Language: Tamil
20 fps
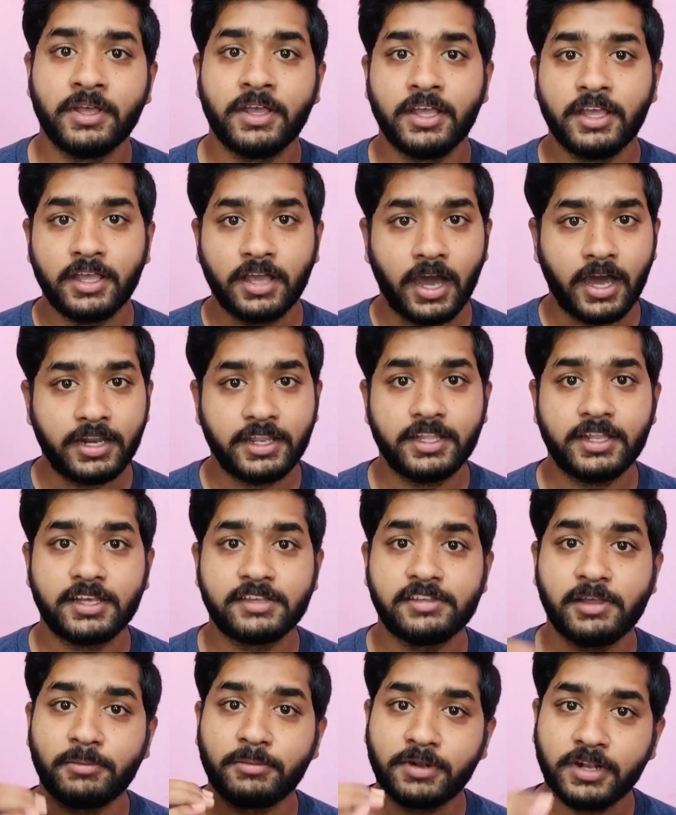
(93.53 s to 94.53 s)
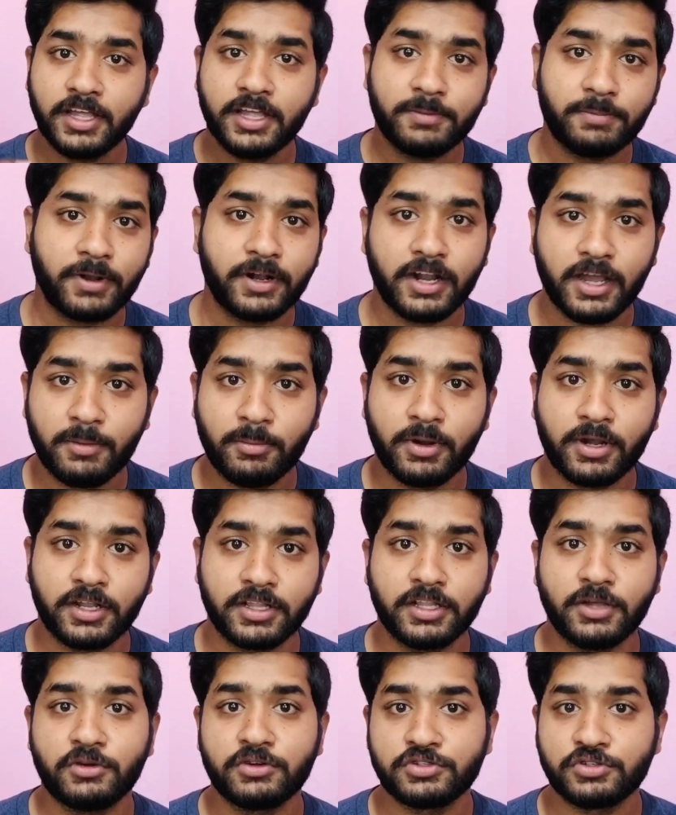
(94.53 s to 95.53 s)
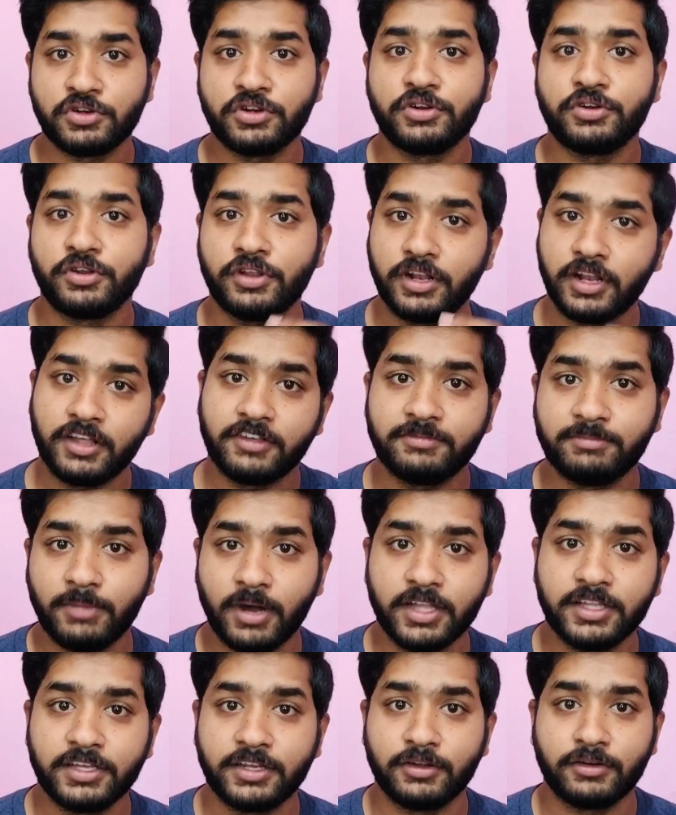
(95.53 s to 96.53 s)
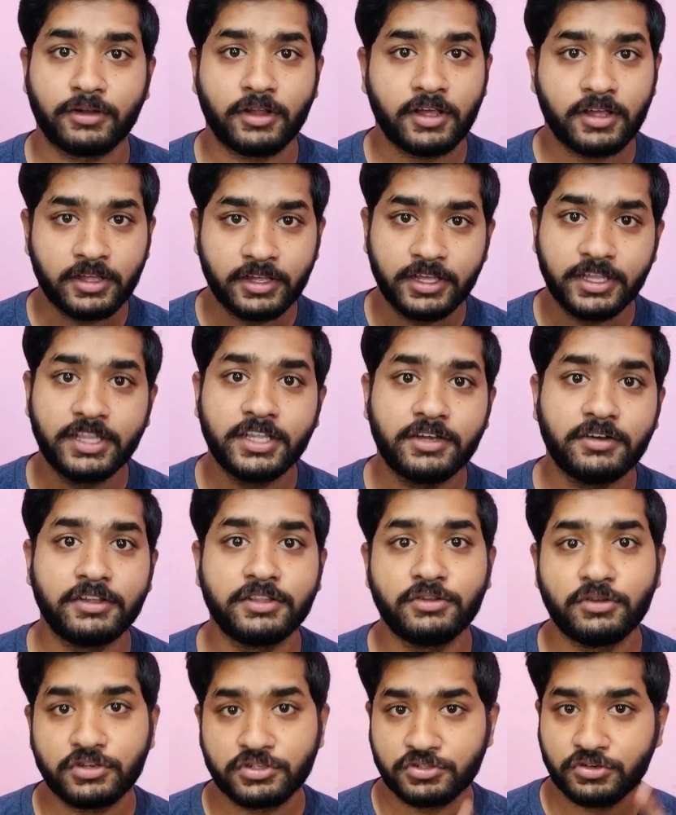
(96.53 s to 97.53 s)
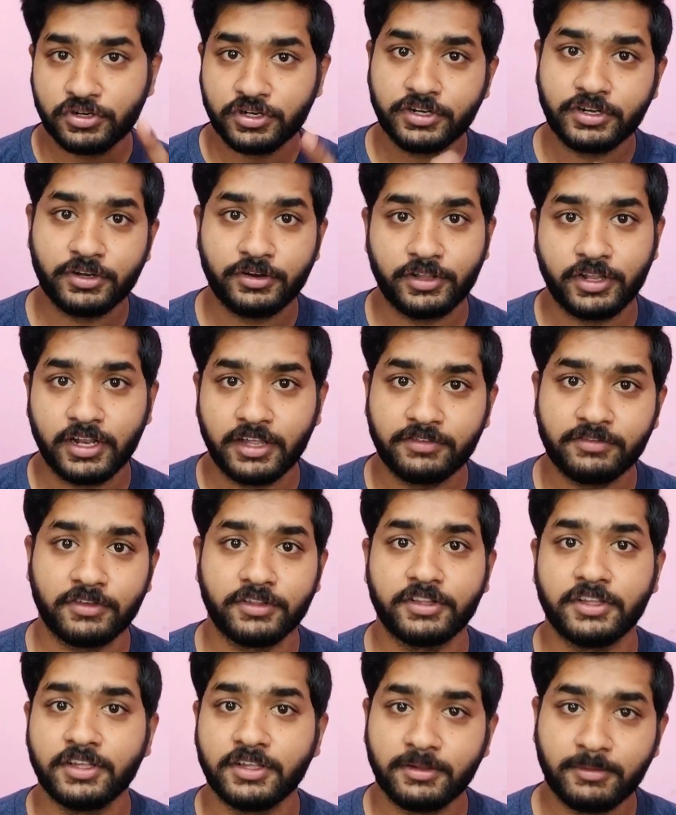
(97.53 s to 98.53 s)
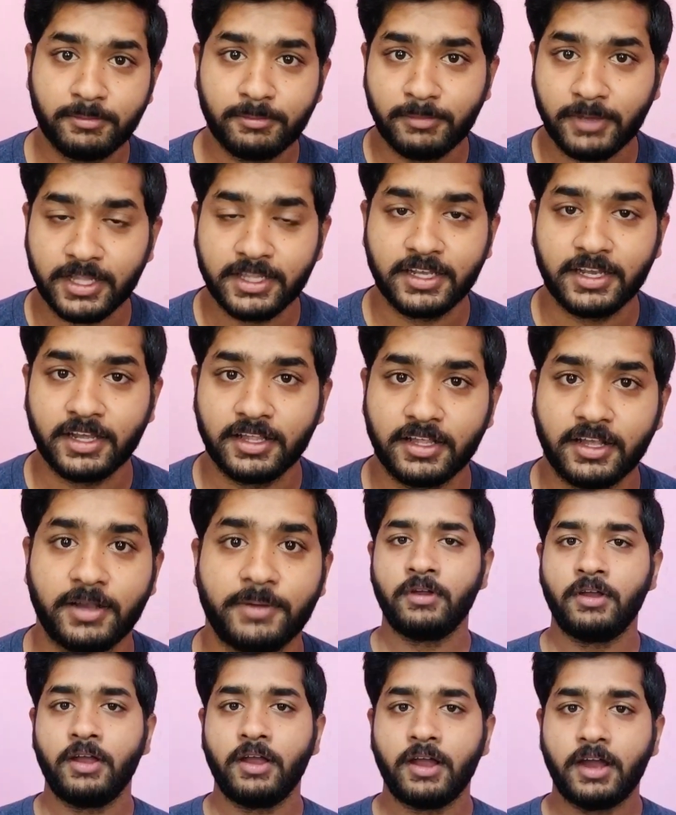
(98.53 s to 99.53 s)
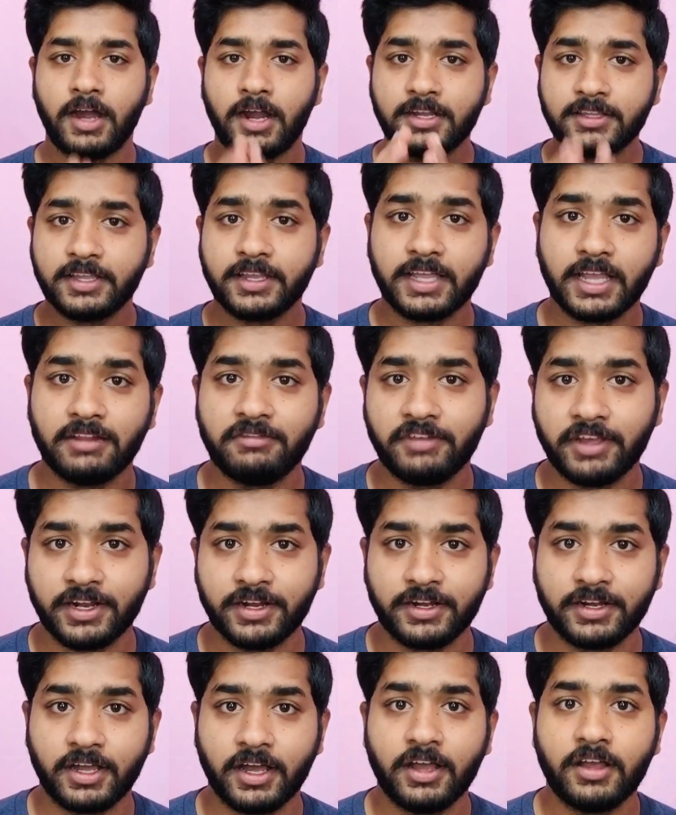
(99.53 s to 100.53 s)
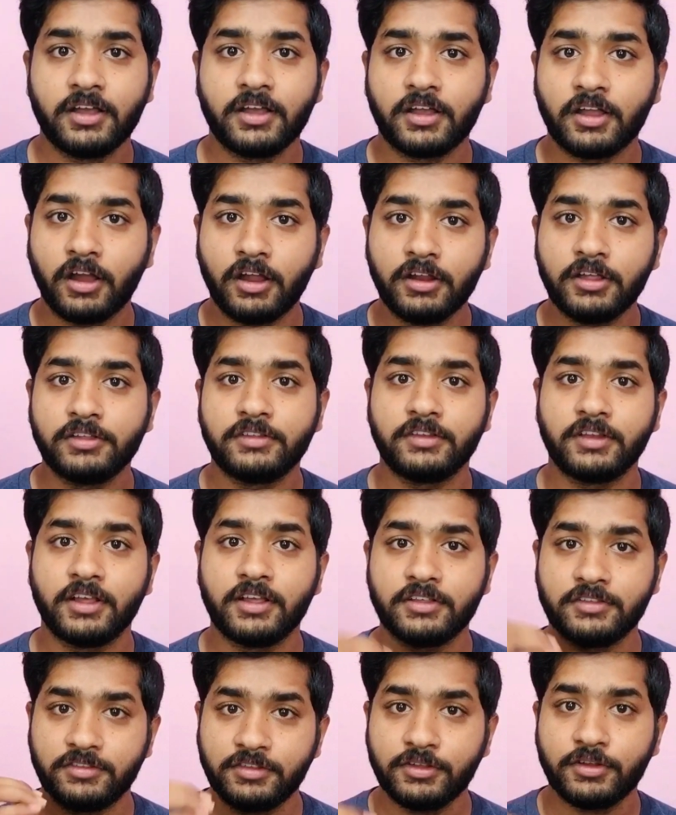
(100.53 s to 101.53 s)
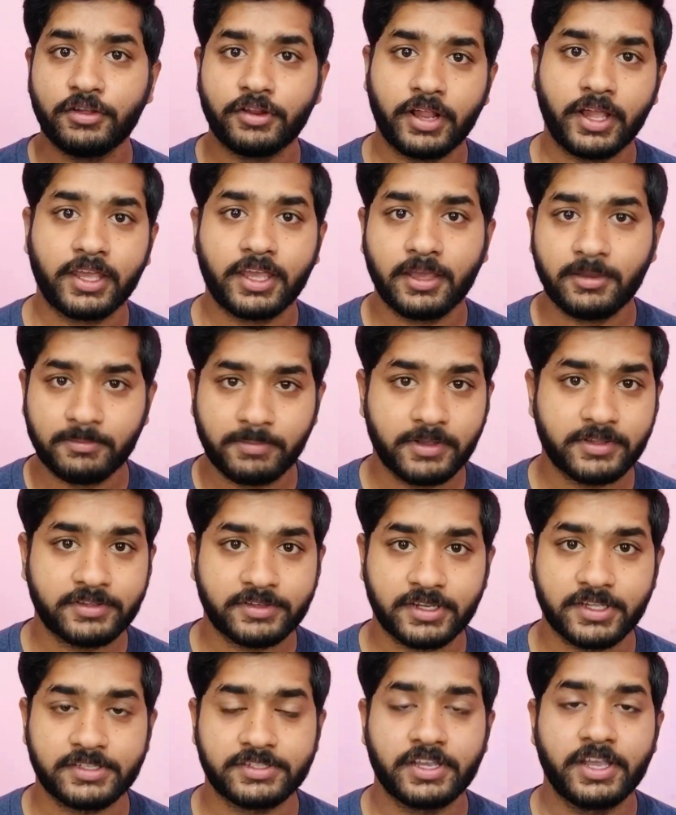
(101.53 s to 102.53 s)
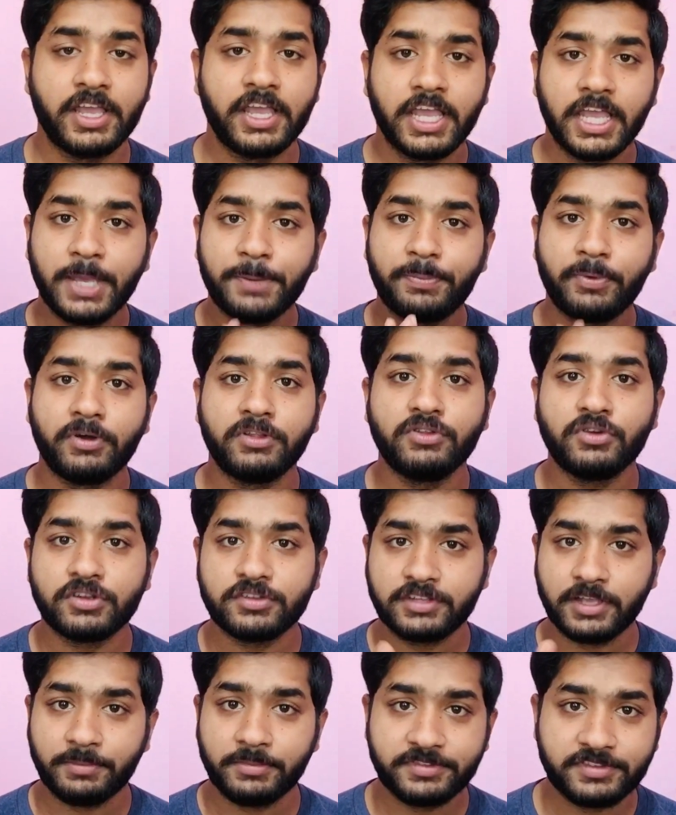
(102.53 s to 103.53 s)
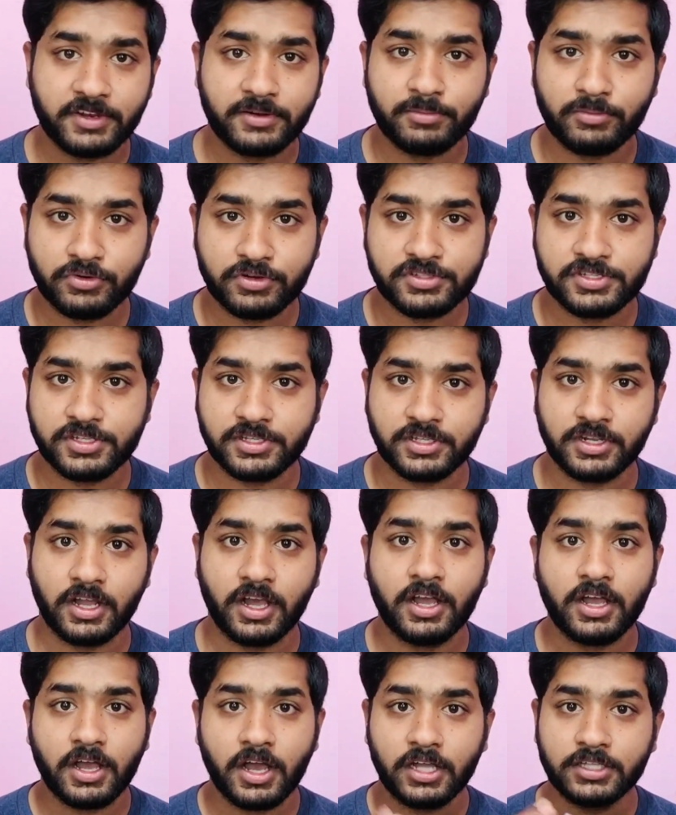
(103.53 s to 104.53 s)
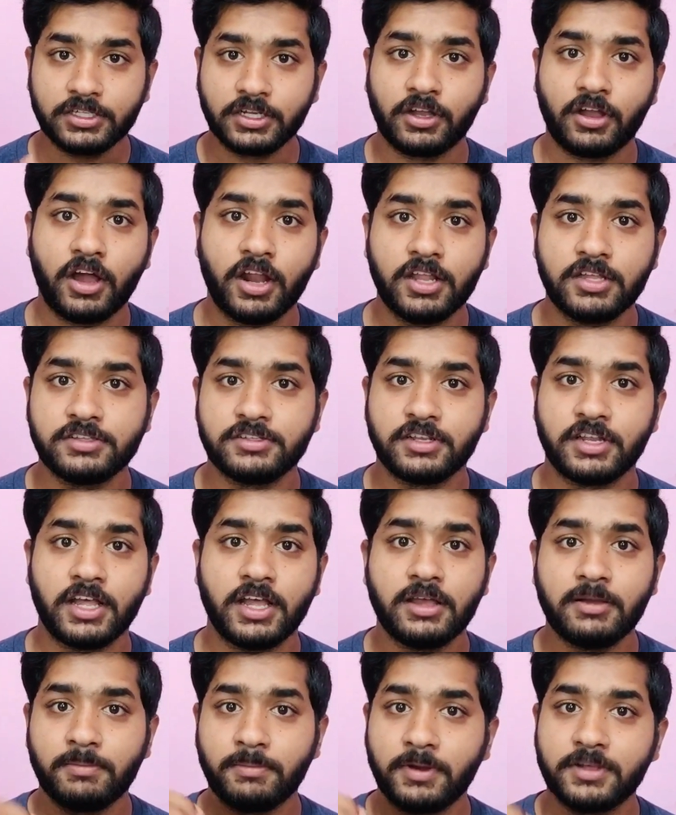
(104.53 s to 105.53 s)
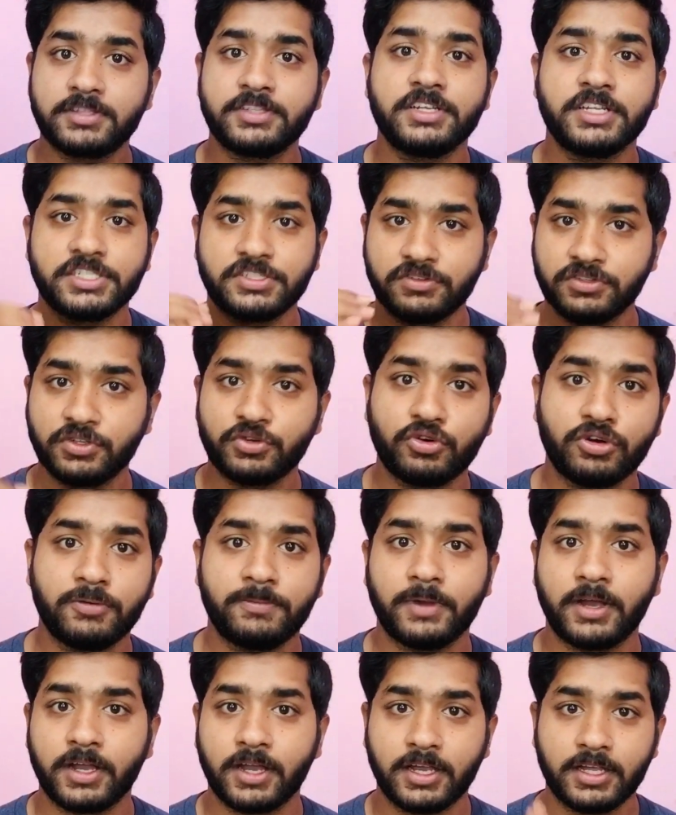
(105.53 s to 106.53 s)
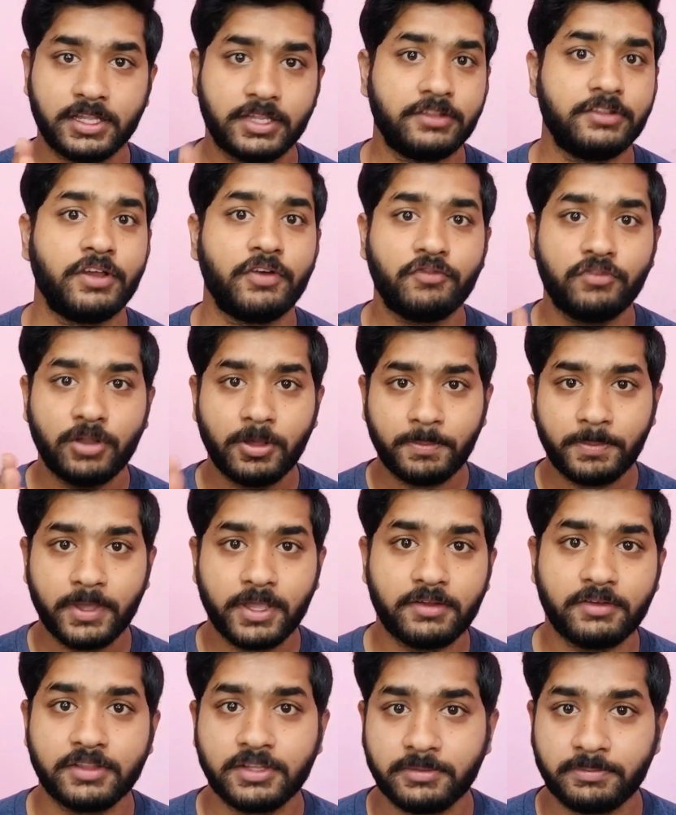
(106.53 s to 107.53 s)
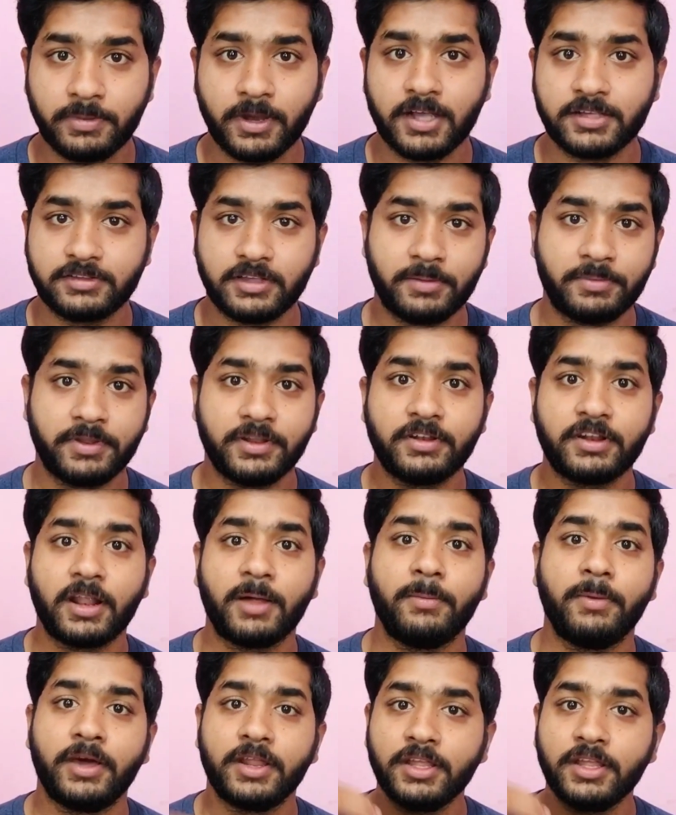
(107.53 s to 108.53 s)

அரியர் எக்ஸாம் கிளியர் பண்ணால் மட்டும்தான் ஒரு ஸ்டூடெண்ட்டோடைய லைஃப் பாதிக்கணும்னா இதுக்கு வந்து ஒரு ஸ்டூடெண்ட்டோடைய லைஃப் வந்து பாதிக்காதா அடுத்த கேள்வி என்னென்னா காலேஜில் ஜீரோ ரேங்கிங் பர்சன்டேஜ் இப்போ வந்து ஒரு செமஸ்டர் முடிஞ்சதுன்னா அந்த காலேஜில் பர்சன்டேஜ் வந்து கொடுப்பாங்க அதாவது எவ்வளோ பேர் வந்து பாஸ் அப்படின்ற மாதிரி